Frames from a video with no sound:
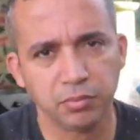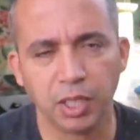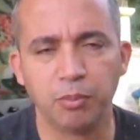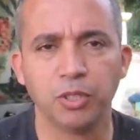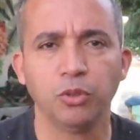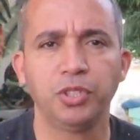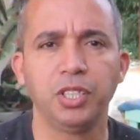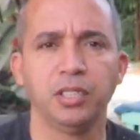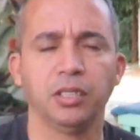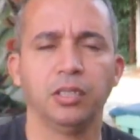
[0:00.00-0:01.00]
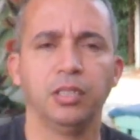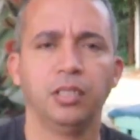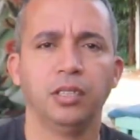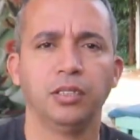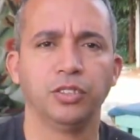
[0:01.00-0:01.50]
É uma doutrina.
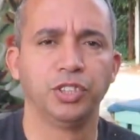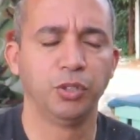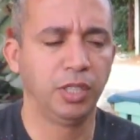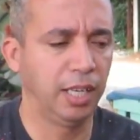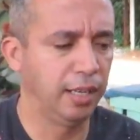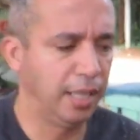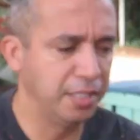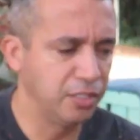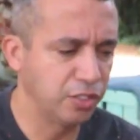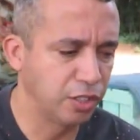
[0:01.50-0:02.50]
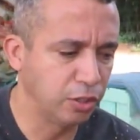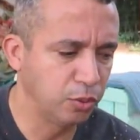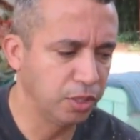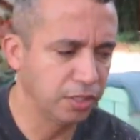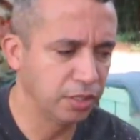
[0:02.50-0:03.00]
Se você olhar lá nas
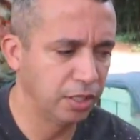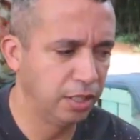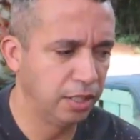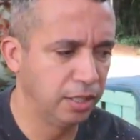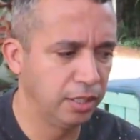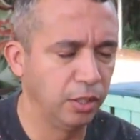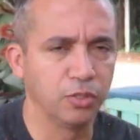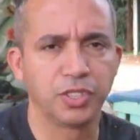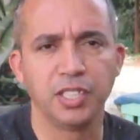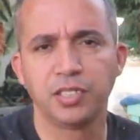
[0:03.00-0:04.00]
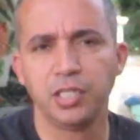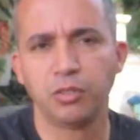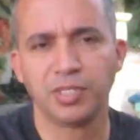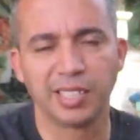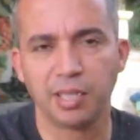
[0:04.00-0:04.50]
escrituras, não está
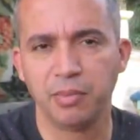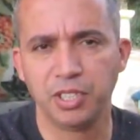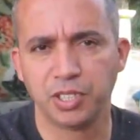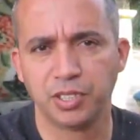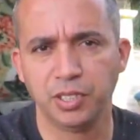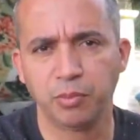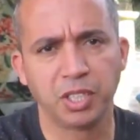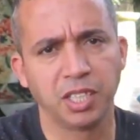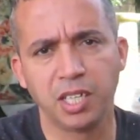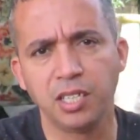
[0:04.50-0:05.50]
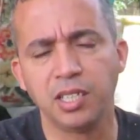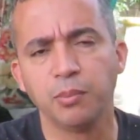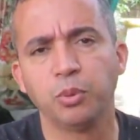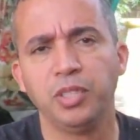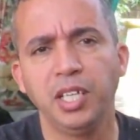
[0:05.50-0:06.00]
escrito exatamente assim, porque naquele
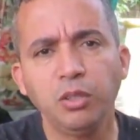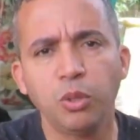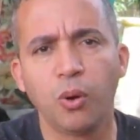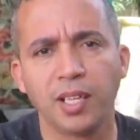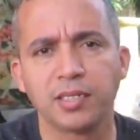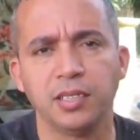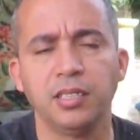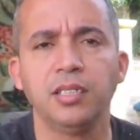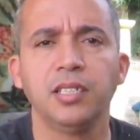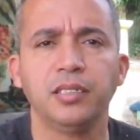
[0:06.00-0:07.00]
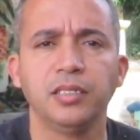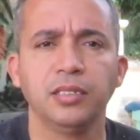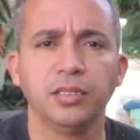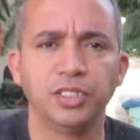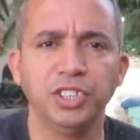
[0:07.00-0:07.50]
tempo nem doar sangue
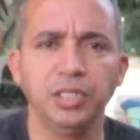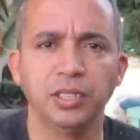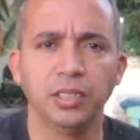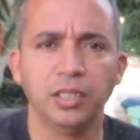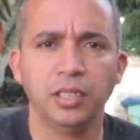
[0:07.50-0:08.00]
tinha.